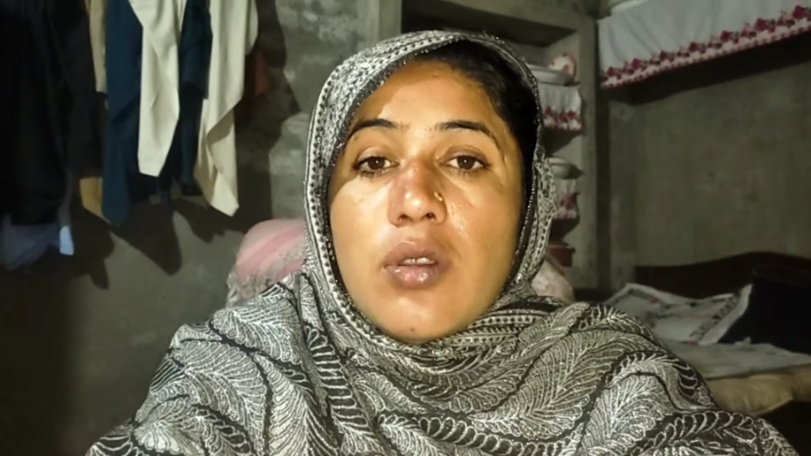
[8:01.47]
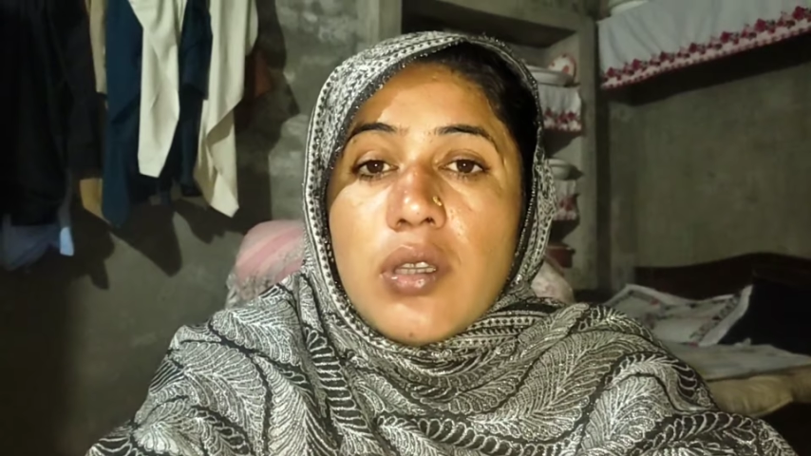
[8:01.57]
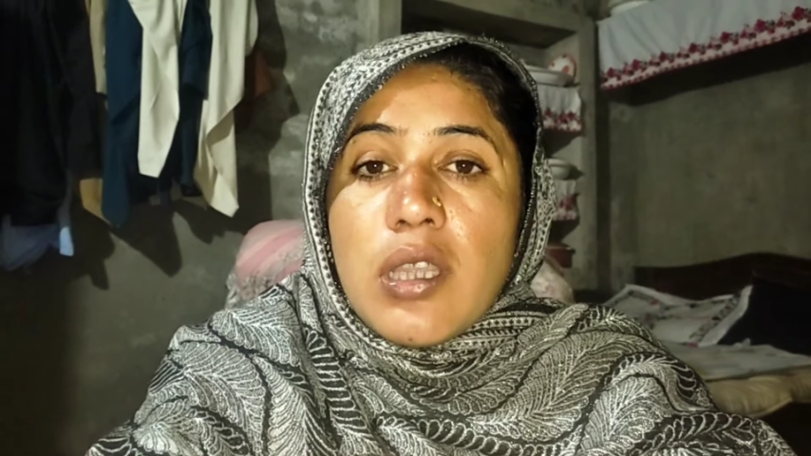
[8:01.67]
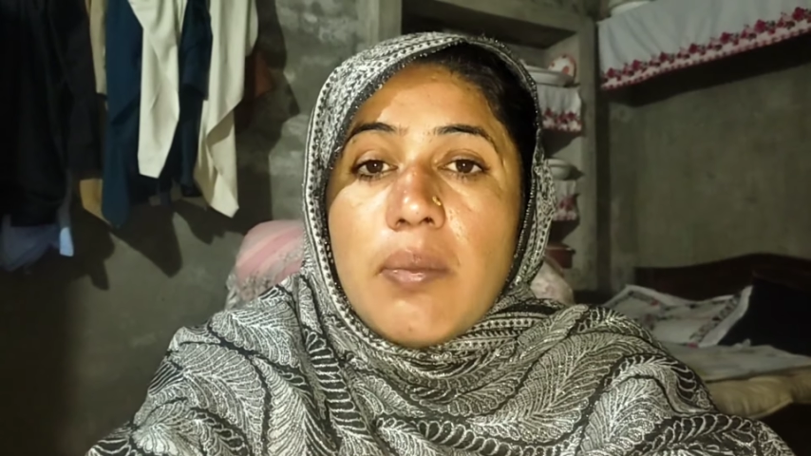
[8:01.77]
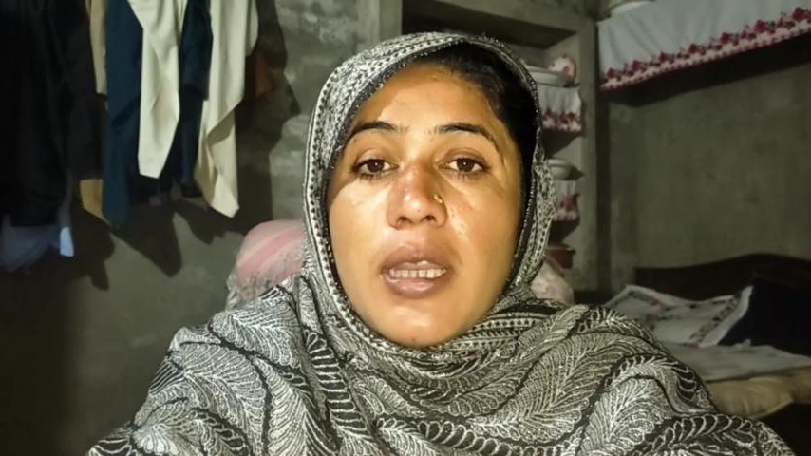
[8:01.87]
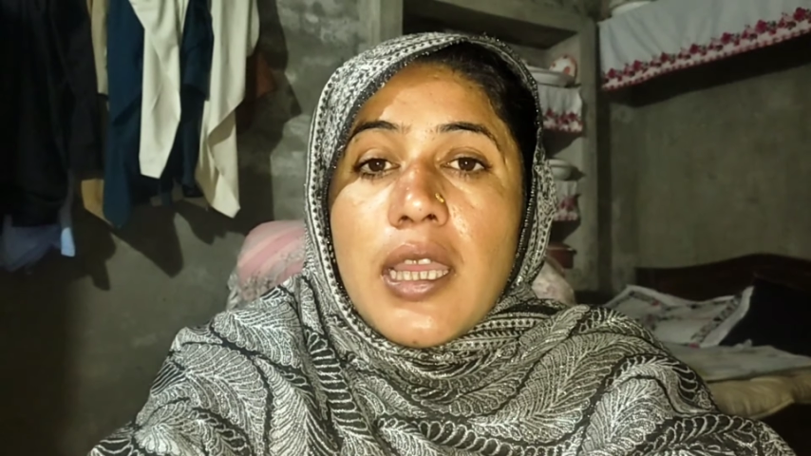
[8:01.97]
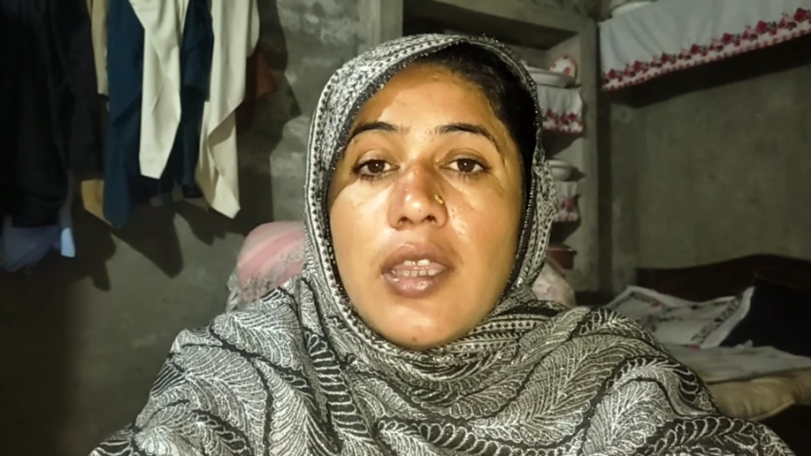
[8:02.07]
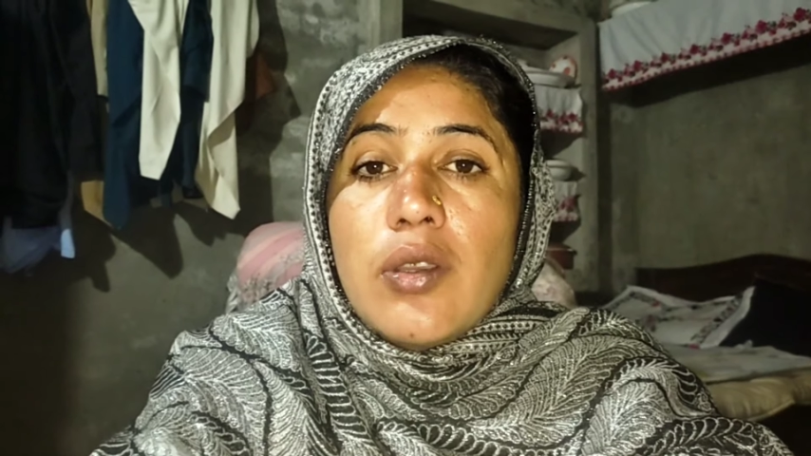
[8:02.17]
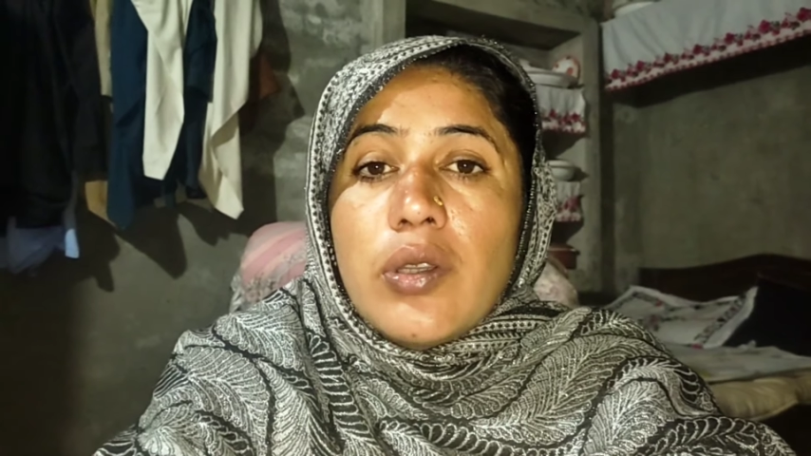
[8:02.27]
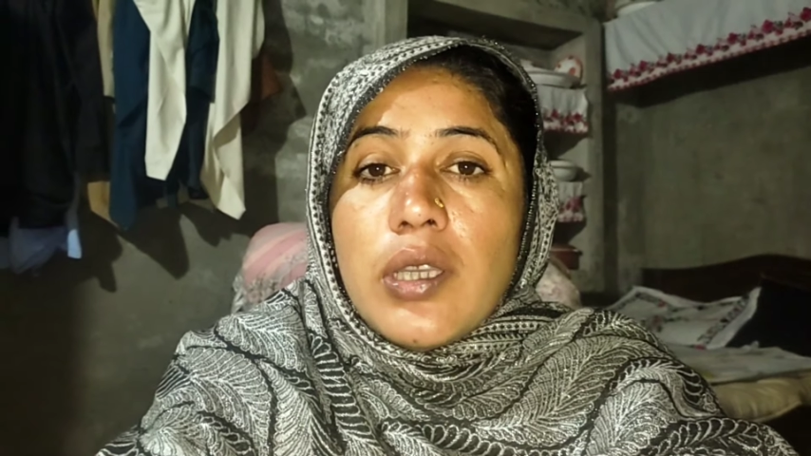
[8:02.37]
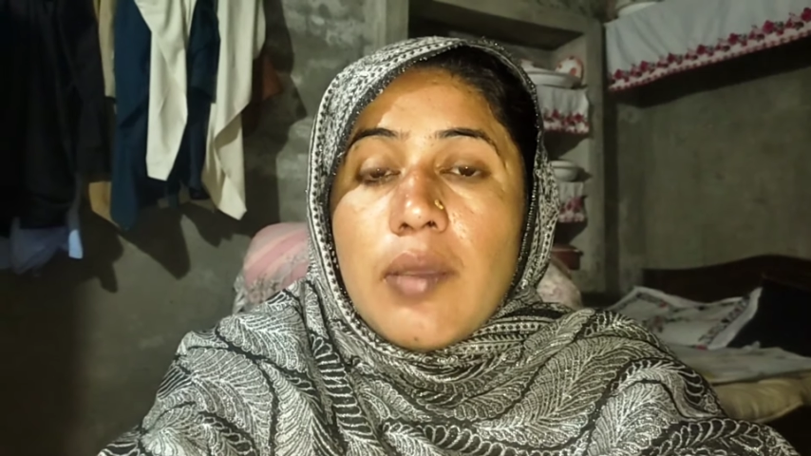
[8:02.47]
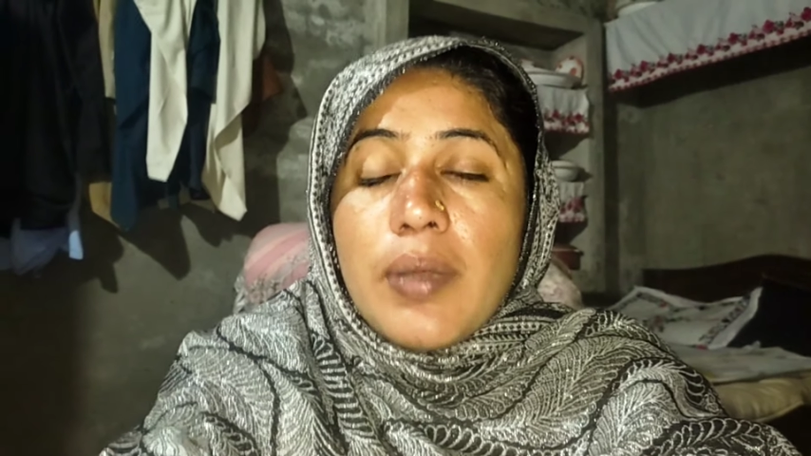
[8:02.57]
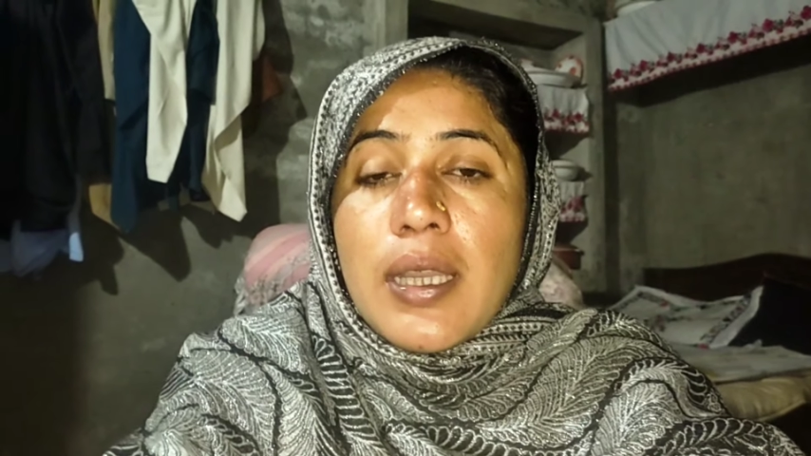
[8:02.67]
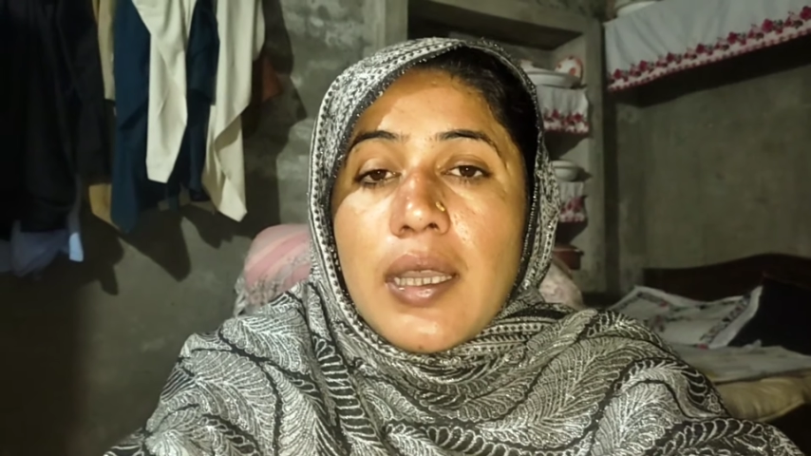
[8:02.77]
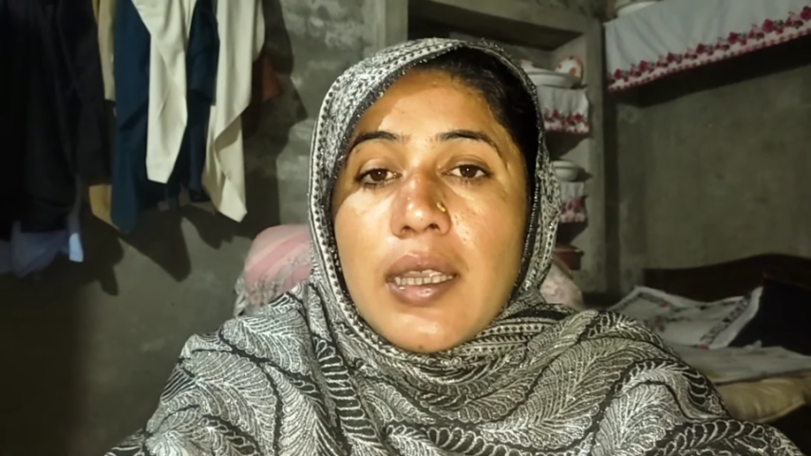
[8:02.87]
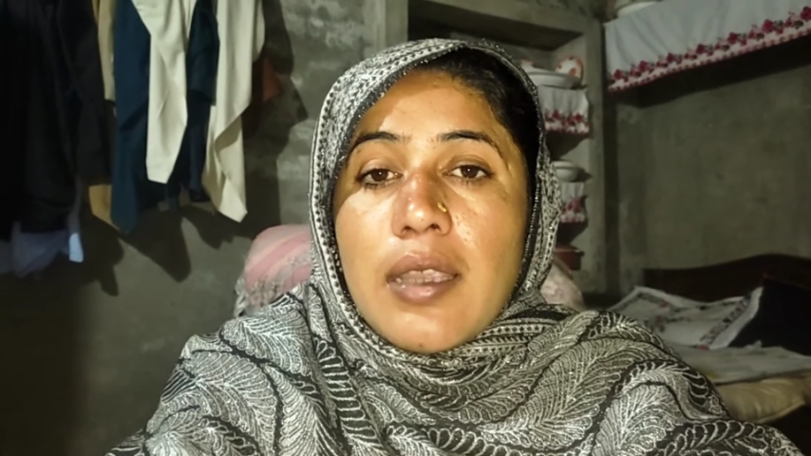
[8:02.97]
ने रोटियां बनाई रोटियां बना